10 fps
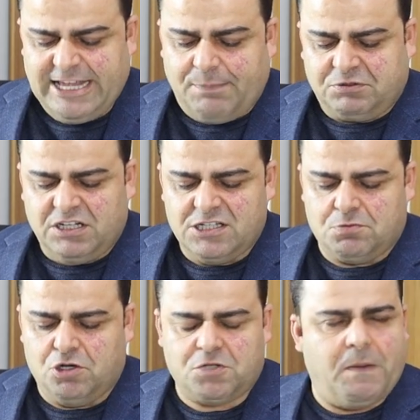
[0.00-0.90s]

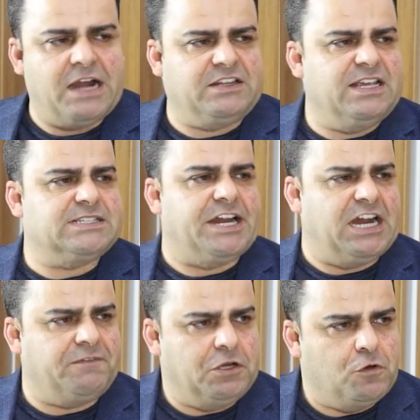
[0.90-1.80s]
yaptığınız bu iş partiye
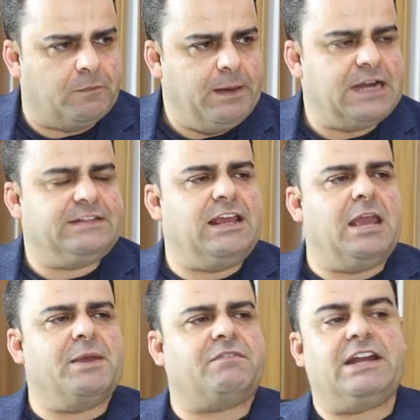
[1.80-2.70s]
zarar veriyor.
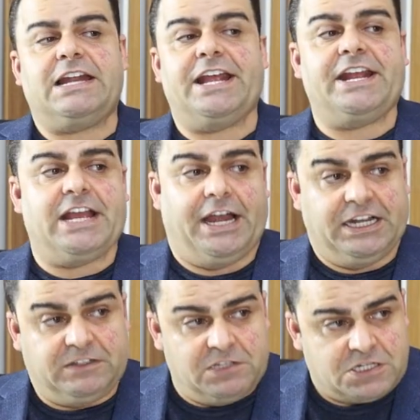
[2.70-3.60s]
Partiye emek verenlere
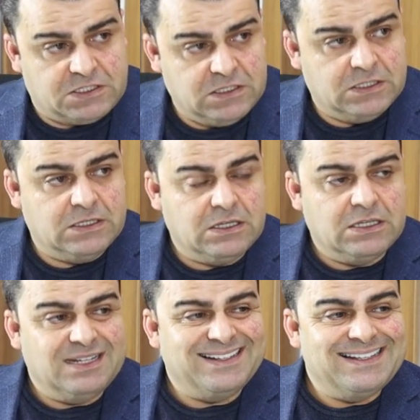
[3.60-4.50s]
ihanettir.
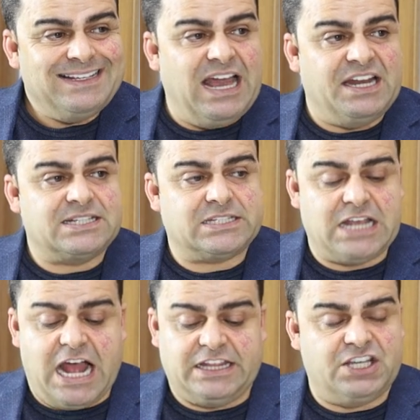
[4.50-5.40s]
Yani
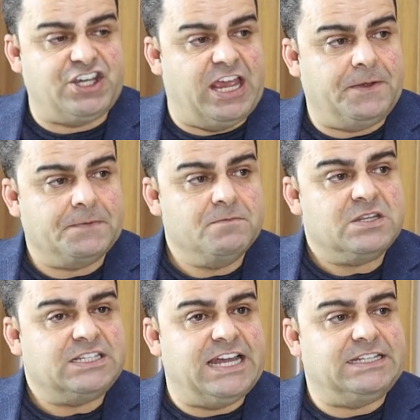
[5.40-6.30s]
sadece
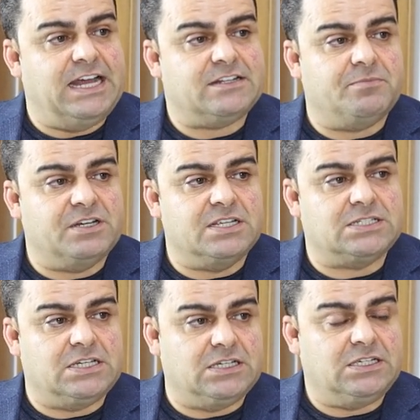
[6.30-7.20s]
kendi
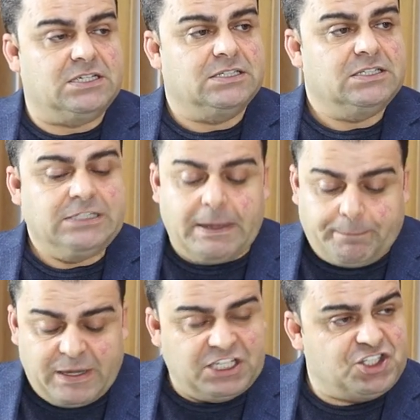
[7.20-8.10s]
adamınızı
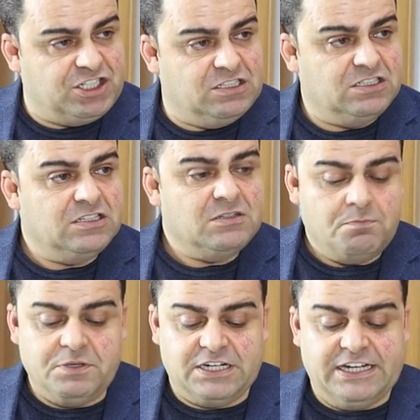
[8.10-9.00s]
yapmak için
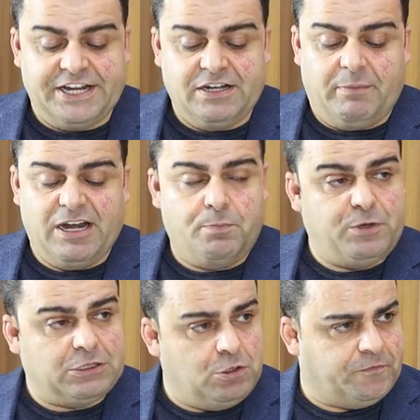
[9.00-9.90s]
birilerini
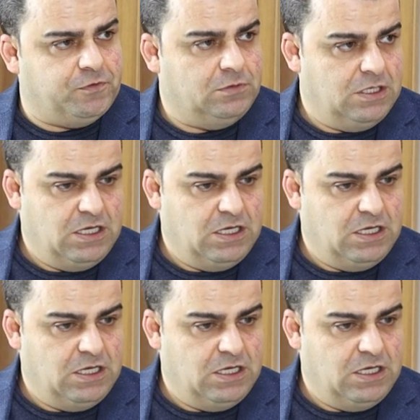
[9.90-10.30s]
manipülatif